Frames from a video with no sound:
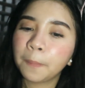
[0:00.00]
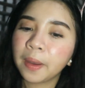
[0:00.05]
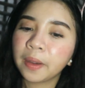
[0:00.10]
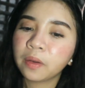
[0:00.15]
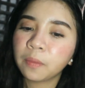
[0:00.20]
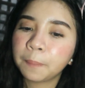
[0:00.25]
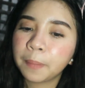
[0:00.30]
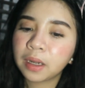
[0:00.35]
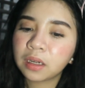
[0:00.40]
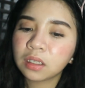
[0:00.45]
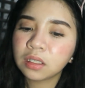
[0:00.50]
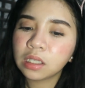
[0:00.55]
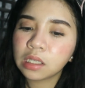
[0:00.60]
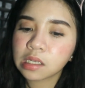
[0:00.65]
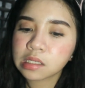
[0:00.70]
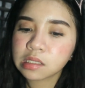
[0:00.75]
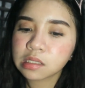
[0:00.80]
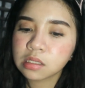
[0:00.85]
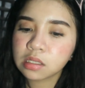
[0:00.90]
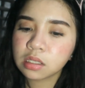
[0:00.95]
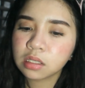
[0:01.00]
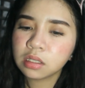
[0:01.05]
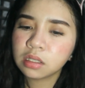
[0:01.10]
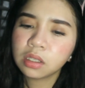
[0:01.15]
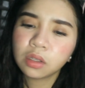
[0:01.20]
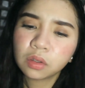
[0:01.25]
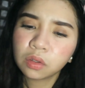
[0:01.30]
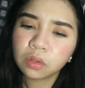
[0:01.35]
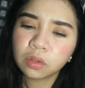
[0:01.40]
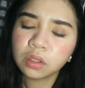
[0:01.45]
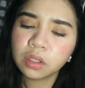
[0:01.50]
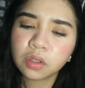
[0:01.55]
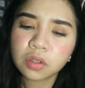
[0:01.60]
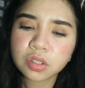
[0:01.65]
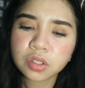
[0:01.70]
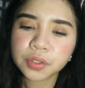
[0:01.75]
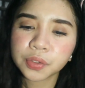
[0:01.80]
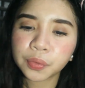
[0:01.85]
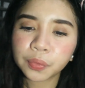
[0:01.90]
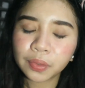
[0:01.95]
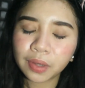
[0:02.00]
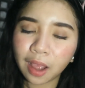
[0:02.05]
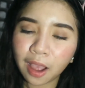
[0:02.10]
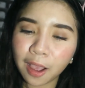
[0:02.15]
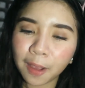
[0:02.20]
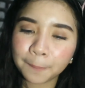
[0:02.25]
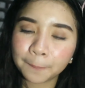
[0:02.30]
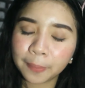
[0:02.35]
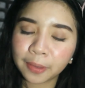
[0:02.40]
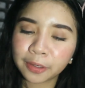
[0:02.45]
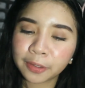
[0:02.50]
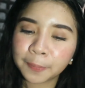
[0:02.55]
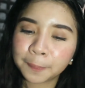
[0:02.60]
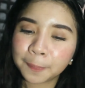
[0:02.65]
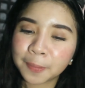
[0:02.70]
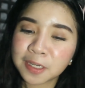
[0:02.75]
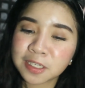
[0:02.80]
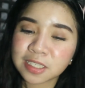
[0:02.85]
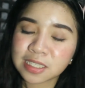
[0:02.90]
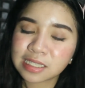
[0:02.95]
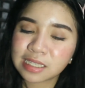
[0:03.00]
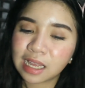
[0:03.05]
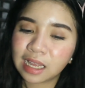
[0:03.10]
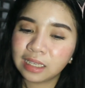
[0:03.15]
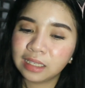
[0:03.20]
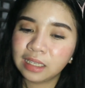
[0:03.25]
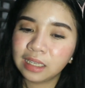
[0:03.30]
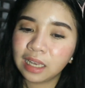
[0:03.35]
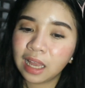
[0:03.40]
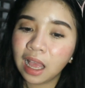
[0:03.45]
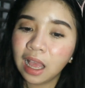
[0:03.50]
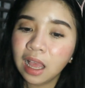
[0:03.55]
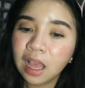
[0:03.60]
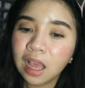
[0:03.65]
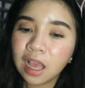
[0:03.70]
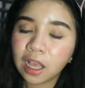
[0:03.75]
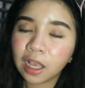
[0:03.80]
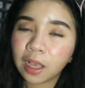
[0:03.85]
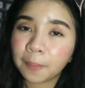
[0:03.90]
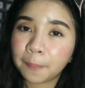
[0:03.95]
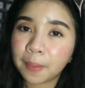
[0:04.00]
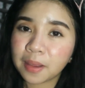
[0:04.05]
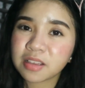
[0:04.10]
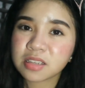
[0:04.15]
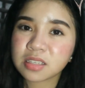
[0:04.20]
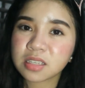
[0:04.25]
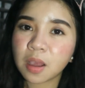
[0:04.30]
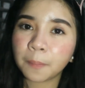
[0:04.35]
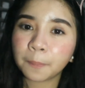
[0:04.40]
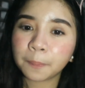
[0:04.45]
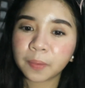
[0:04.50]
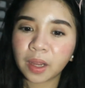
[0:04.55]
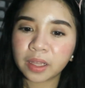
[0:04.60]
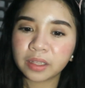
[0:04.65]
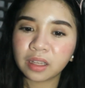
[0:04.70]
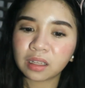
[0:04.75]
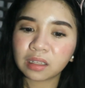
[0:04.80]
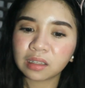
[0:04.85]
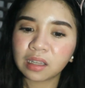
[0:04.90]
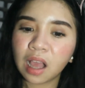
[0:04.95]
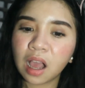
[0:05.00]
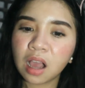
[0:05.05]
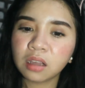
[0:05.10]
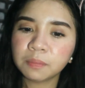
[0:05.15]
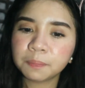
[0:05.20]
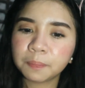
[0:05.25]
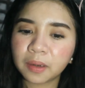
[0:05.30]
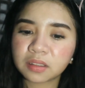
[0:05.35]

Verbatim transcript: Pero parang di kasi, di ko, di ko sure kung nakakapag-repurchase sa kanila kapag isang product lang.